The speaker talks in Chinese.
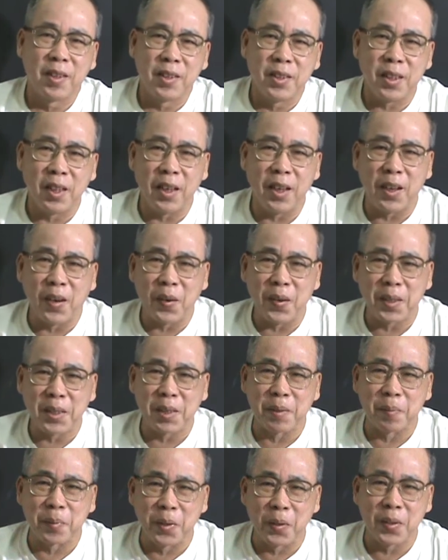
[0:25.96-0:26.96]
今天聊个
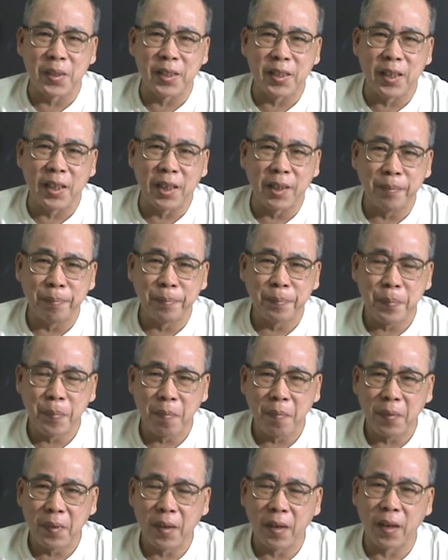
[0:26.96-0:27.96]
什么东西呢？
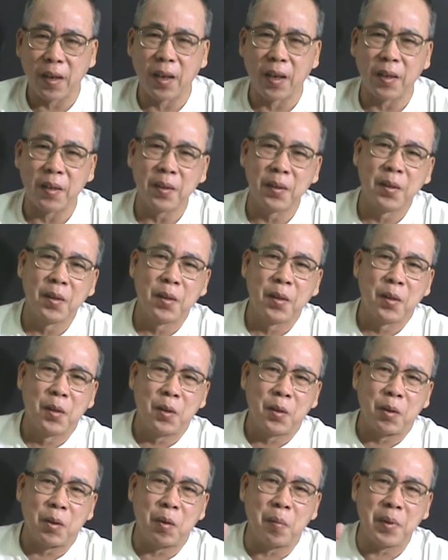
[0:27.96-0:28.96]
啊。
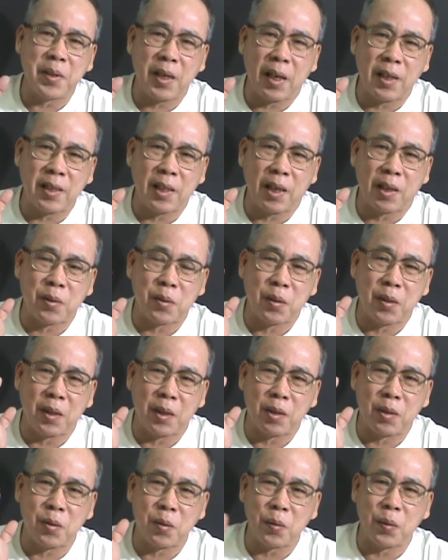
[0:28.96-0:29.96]
我们常常讲说
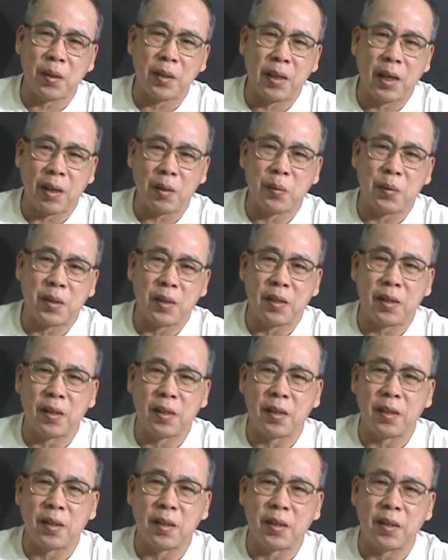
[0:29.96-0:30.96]
哈，中国大陆
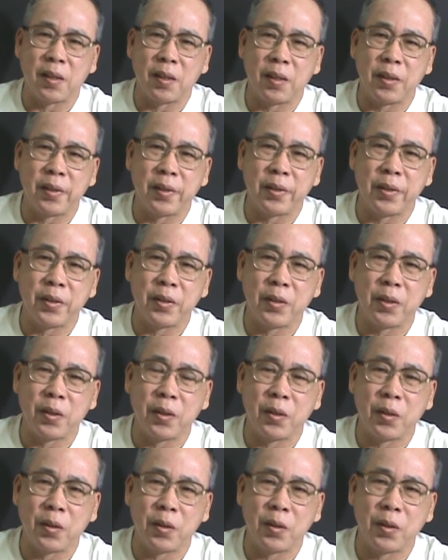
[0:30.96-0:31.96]
是就
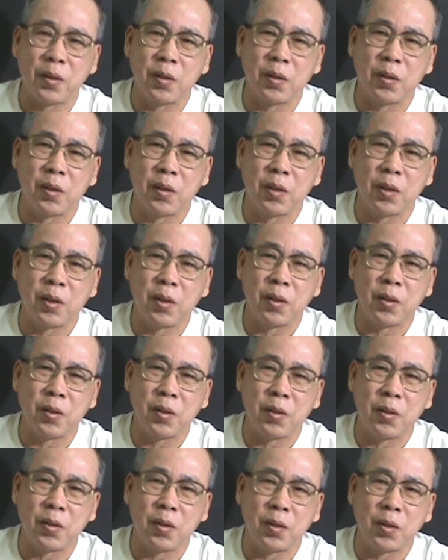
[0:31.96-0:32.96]
是呃
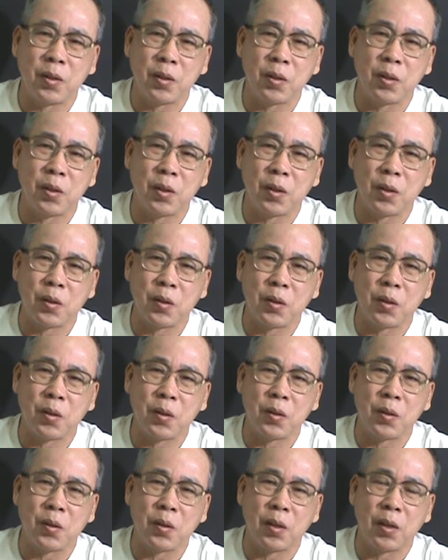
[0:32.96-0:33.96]
就是
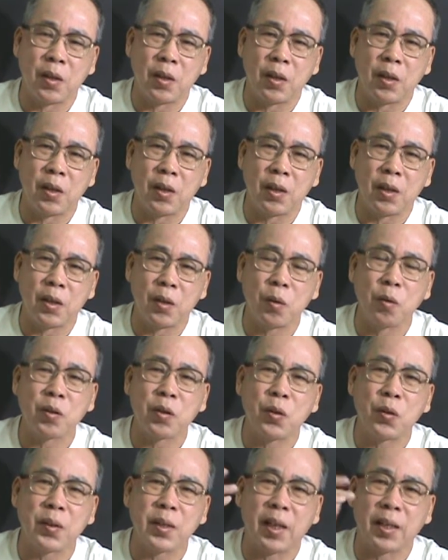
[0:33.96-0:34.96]
呃共
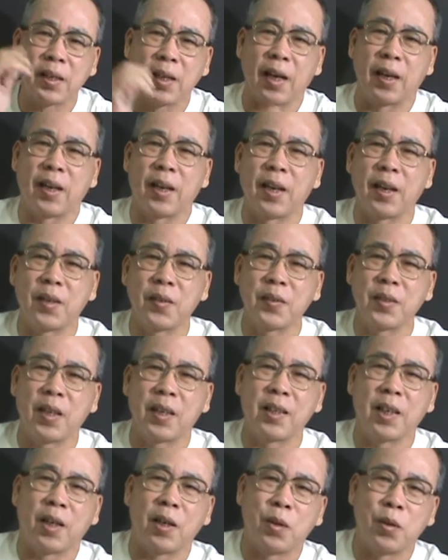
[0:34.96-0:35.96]
共产党的哈，共
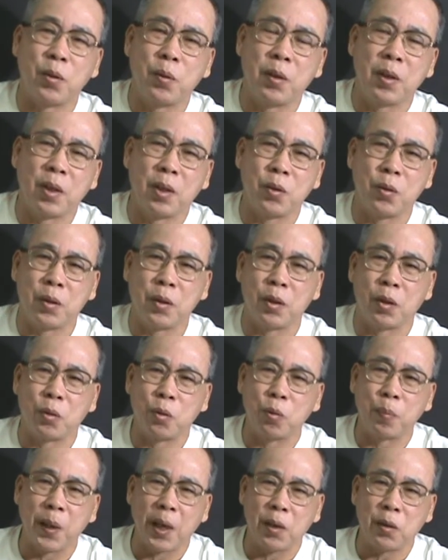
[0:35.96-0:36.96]
产党的那个军队
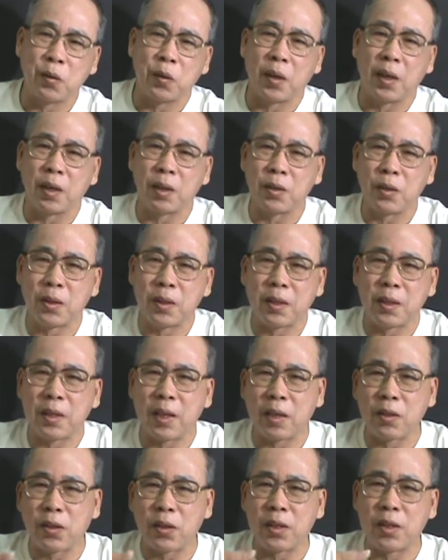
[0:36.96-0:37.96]
土八路哈，
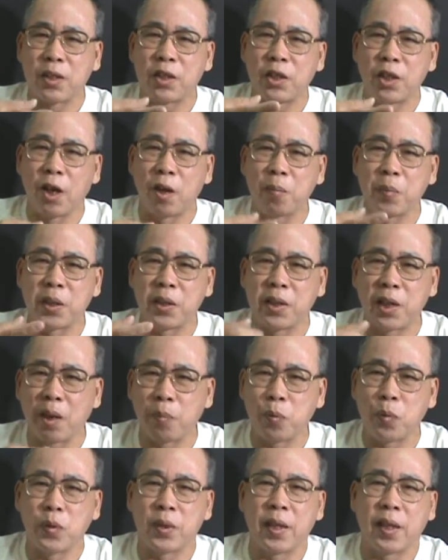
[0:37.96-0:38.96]
当时是小米
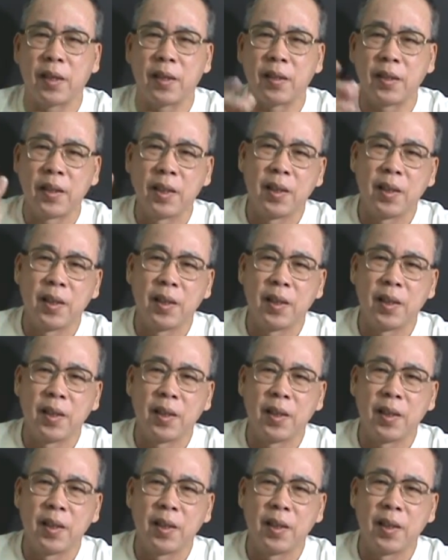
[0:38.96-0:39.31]
加步枪，